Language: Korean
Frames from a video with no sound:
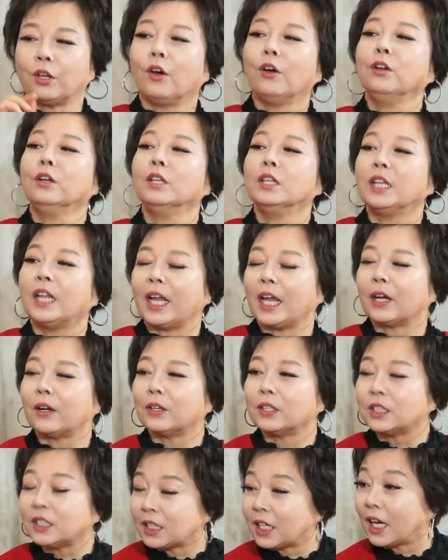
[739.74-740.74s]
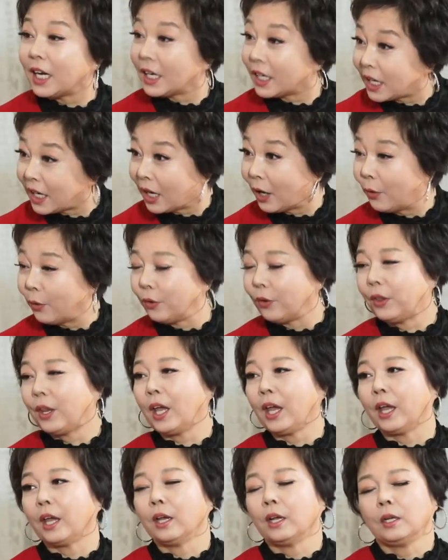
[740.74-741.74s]
너는 내 것이라 이렇게
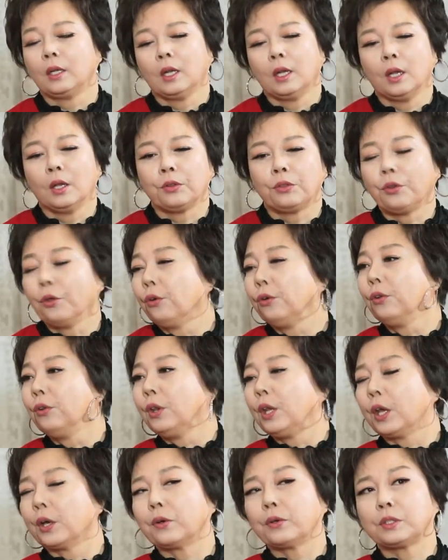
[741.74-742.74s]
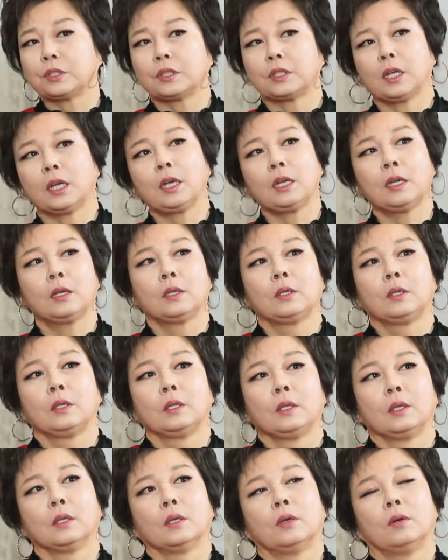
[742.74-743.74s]
나오는데 너는 내 것이다?
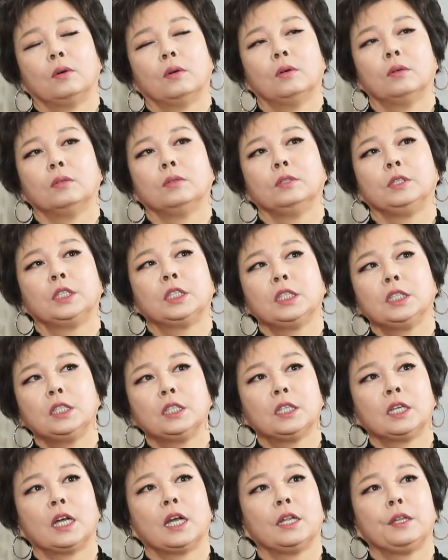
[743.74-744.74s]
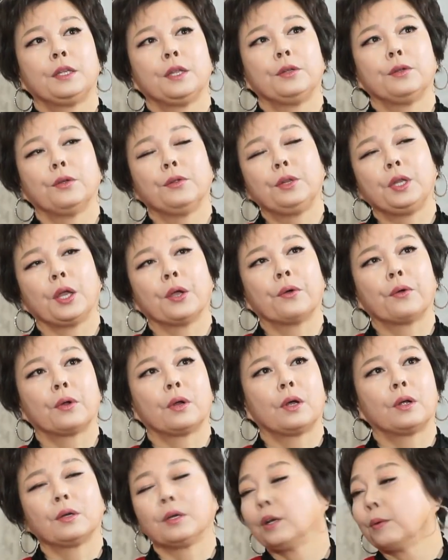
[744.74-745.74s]
어우 신이 나한테 넌 내
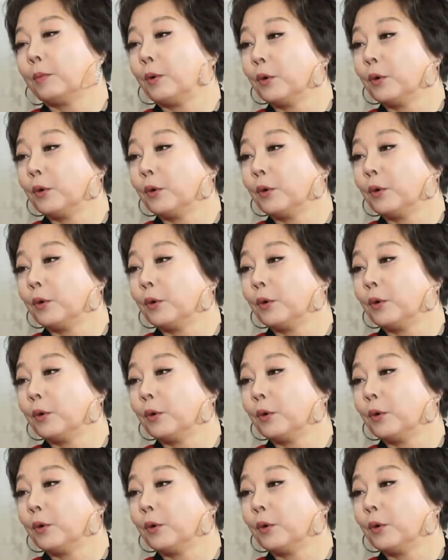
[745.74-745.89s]
거라 그러네